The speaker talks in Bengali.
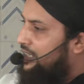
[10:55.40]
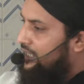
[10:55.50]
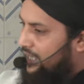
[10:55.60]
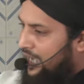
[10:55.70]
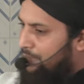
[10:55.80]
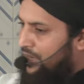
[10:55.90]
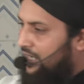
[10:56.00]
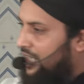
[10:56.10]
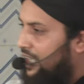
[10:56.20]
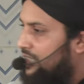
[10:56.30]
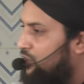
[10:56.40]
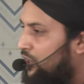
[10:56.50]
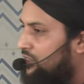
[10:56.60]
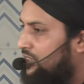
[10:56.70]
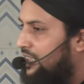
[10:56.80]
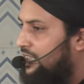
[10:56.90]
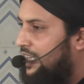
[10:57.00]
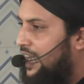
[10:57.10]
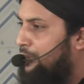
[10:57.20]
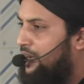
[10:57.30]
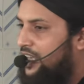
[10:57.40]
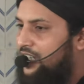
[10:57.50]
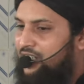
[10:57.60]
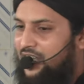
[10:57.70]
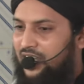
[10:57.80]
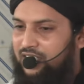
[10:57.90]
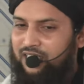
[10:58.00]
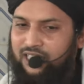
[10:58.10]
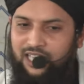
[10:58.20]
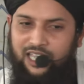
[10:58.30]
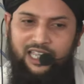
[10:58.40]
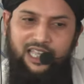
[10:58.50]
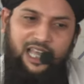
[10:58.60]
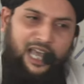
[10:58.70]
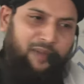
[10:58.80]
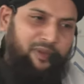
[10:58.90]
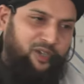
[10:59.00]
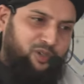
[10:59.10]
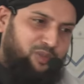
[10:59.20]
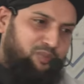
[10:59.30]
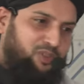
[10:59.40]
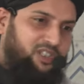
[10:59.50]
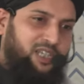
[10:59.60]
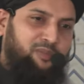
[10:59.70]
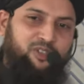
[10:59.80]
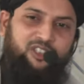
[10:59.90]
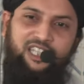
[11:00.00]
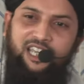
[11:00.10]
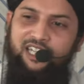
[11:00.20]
এই আমার এই সন্তানকে আমার এই শাহজাদাকে আমার উন্নতির মধ্যে